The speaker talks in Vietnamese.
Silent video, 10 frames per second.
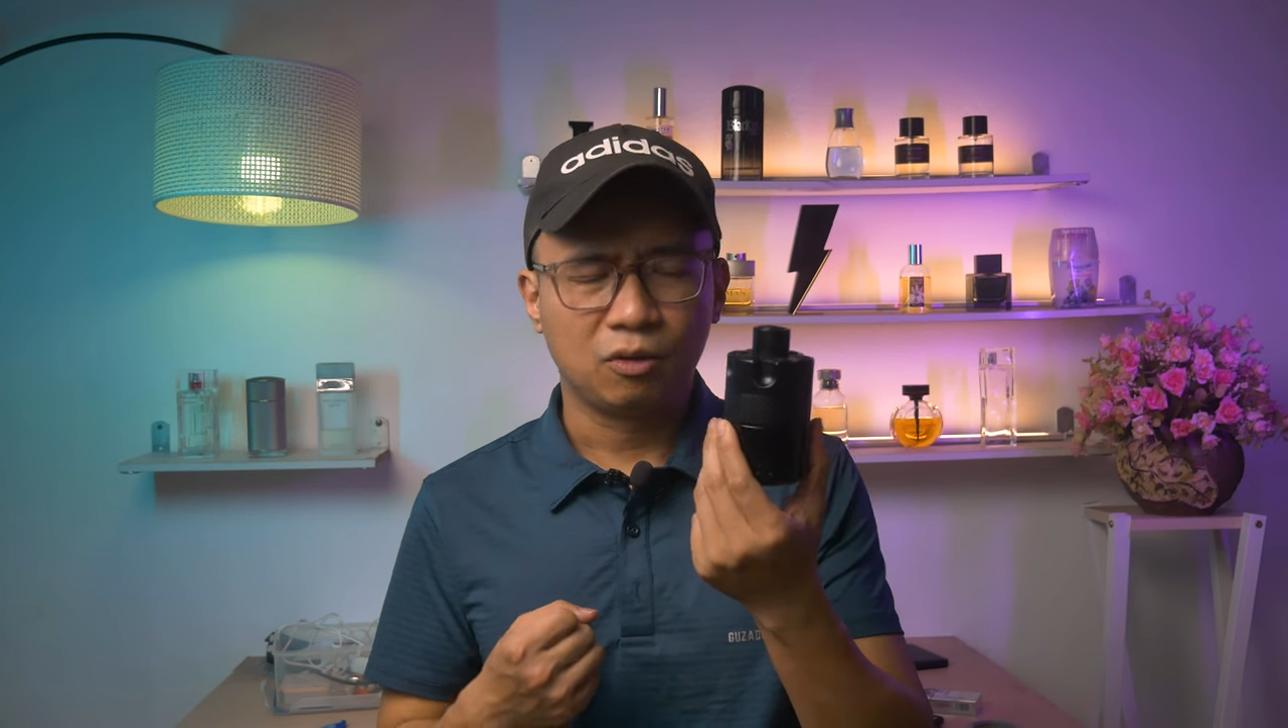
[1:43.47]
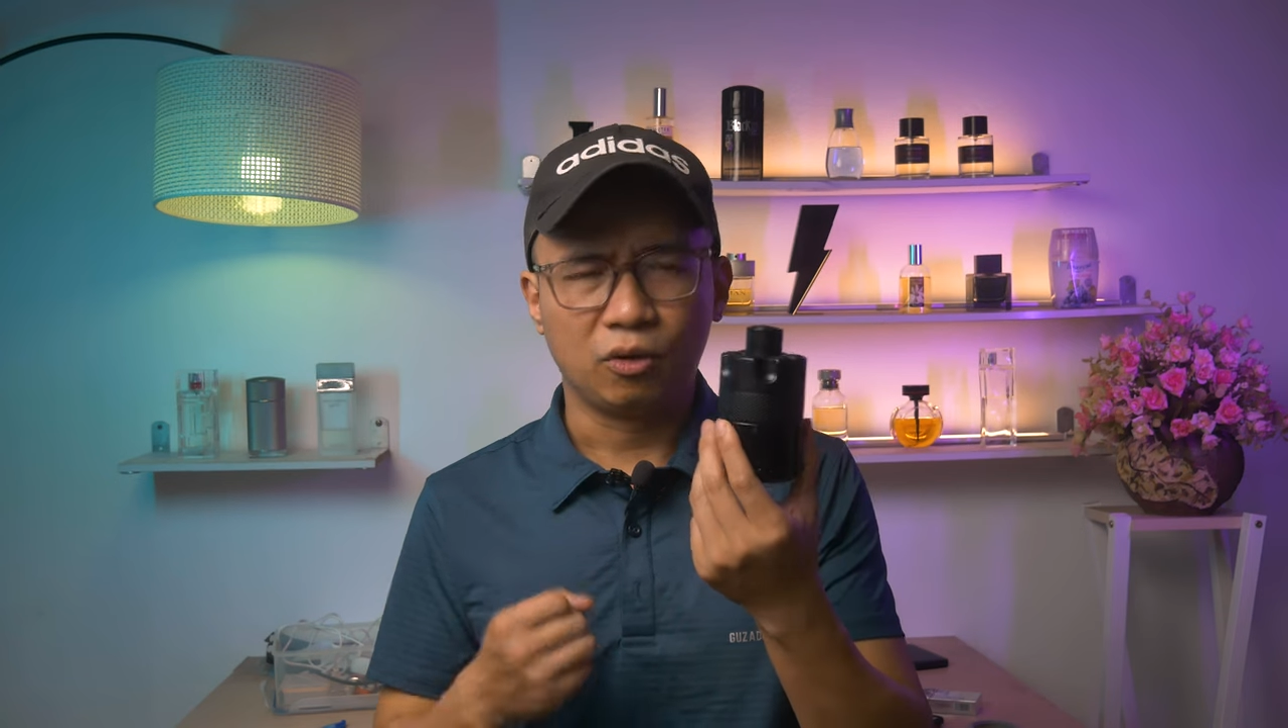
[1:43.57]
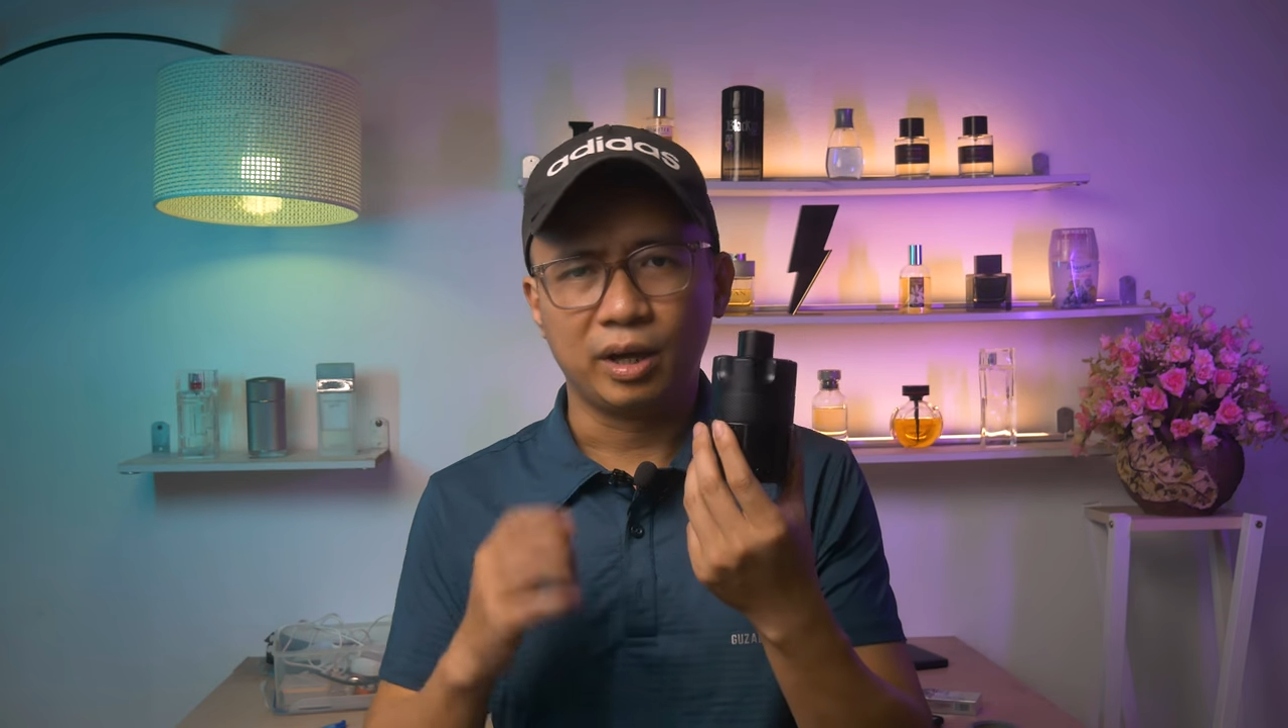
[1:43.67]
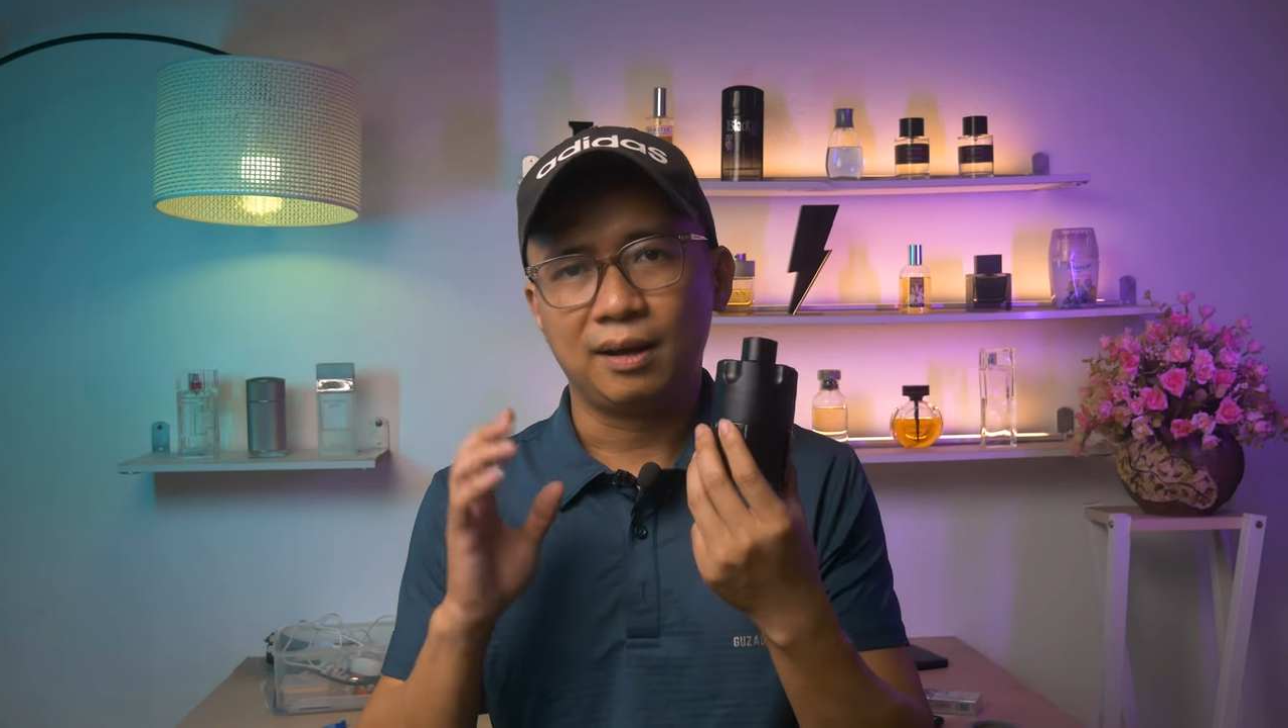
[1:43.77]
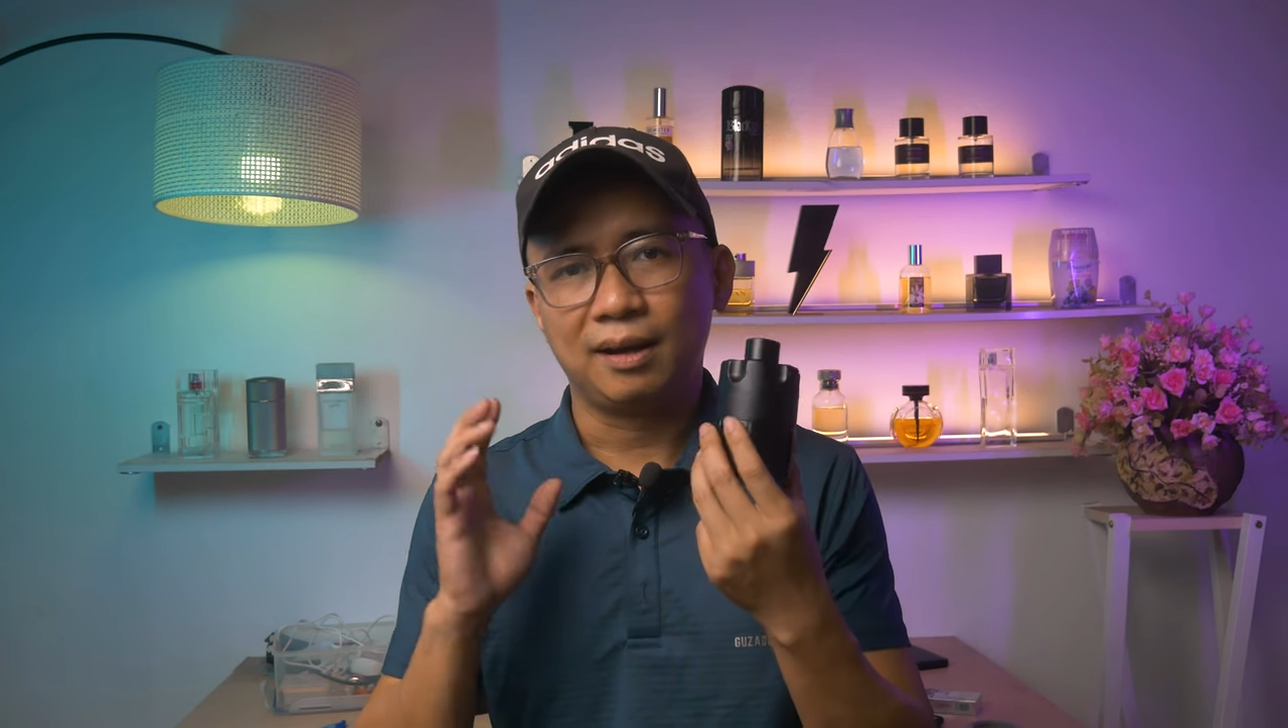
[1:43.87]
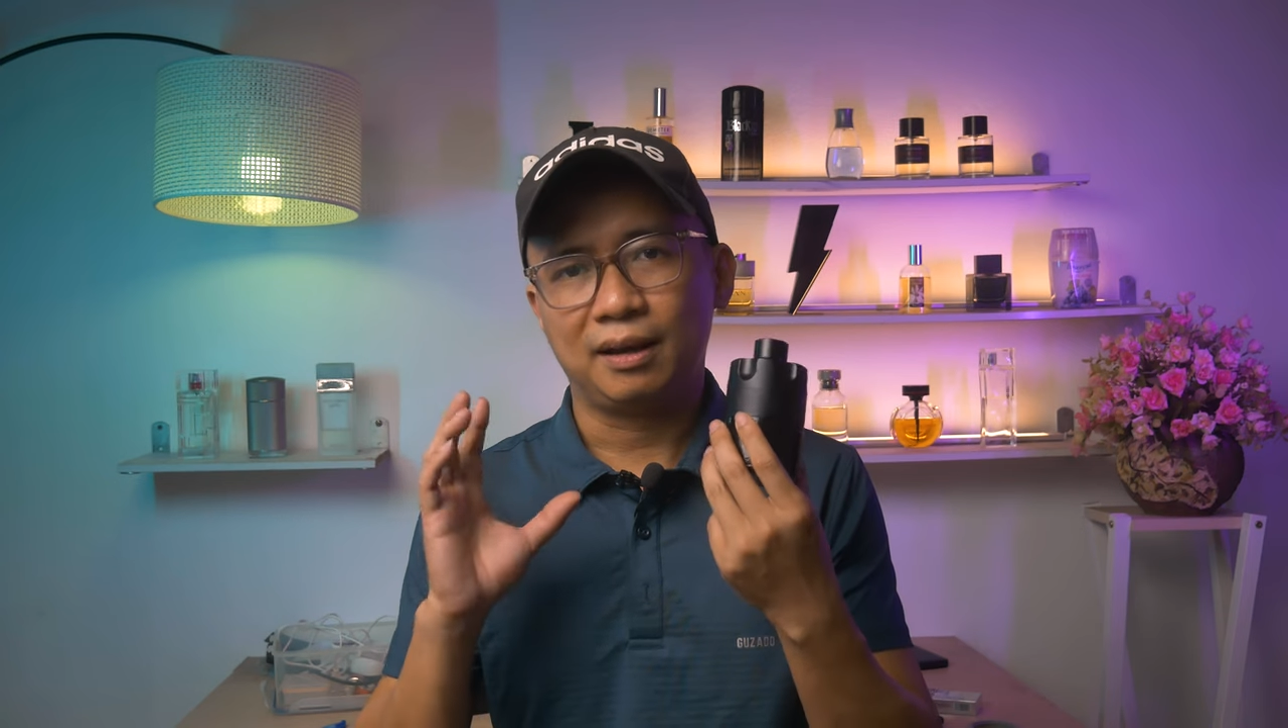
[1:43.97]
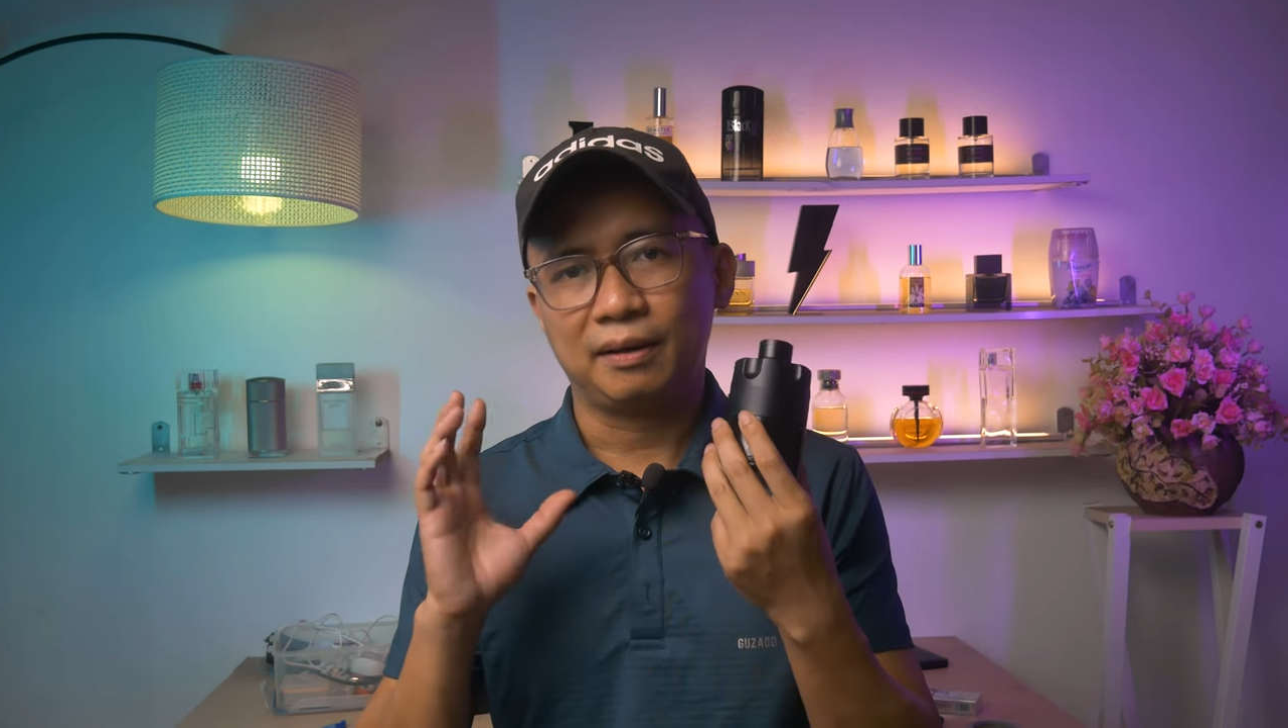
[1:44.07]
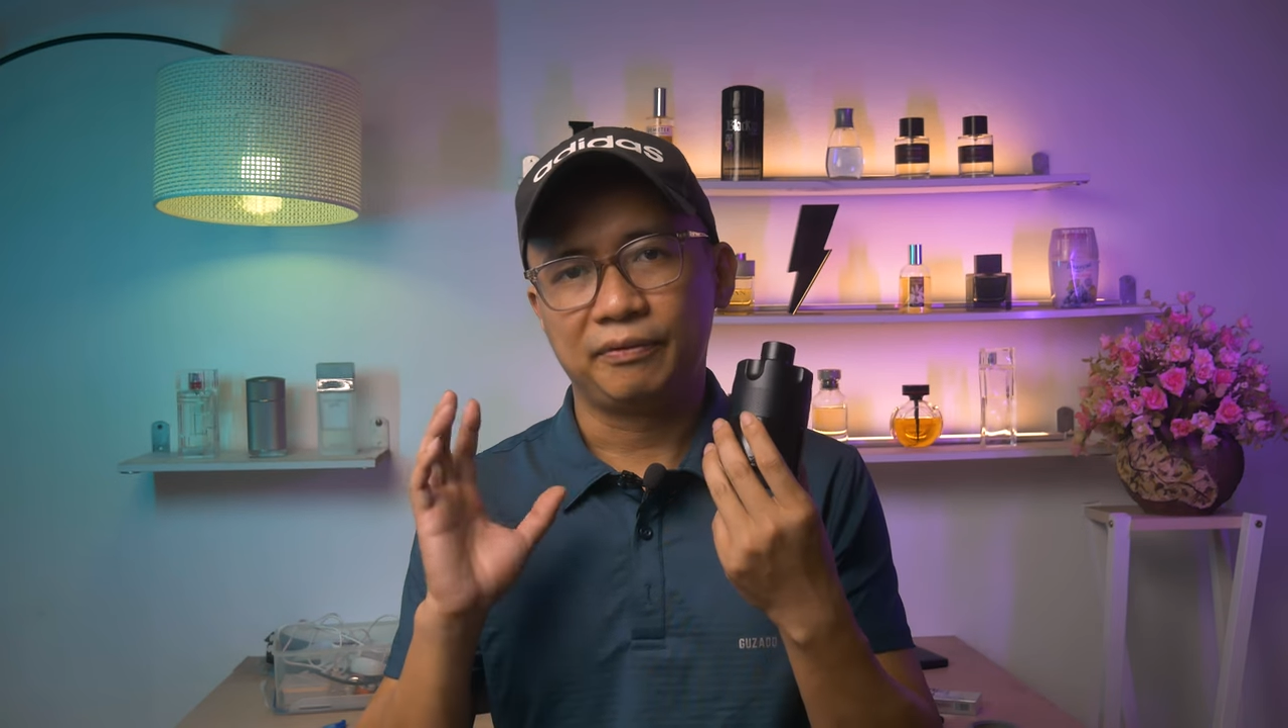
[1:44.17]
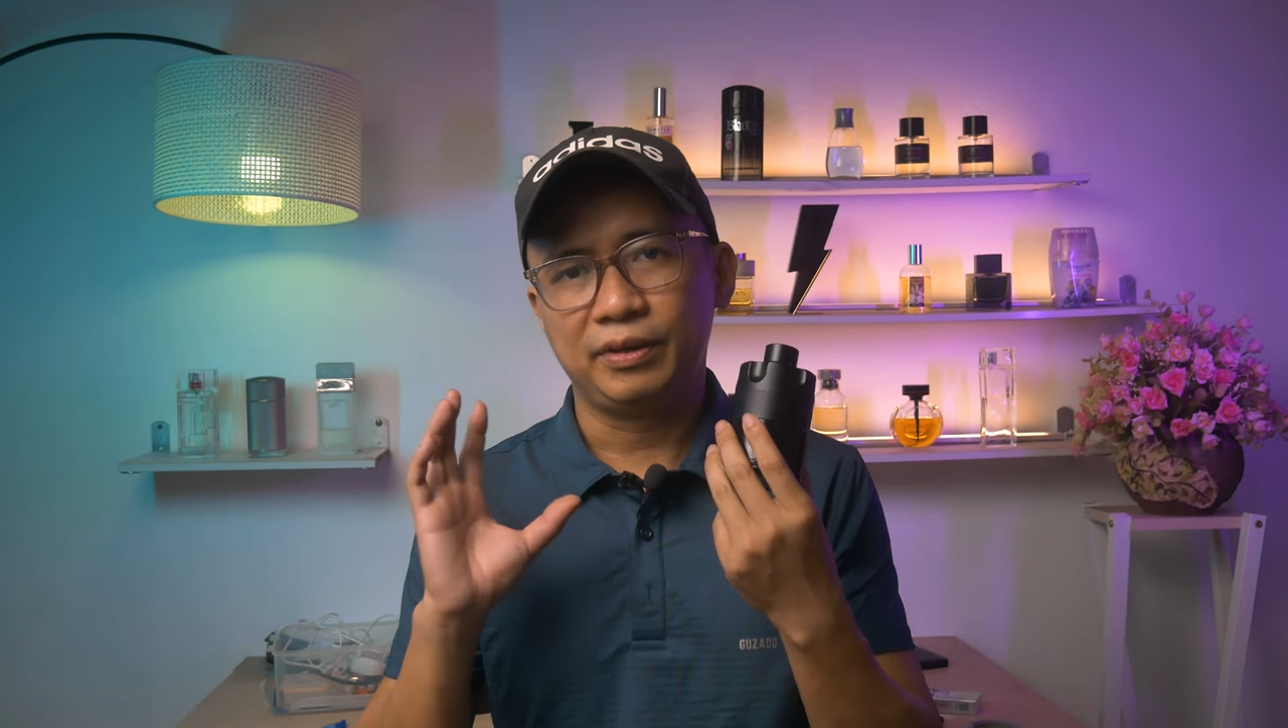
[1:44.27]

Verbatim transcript: có nghĩa là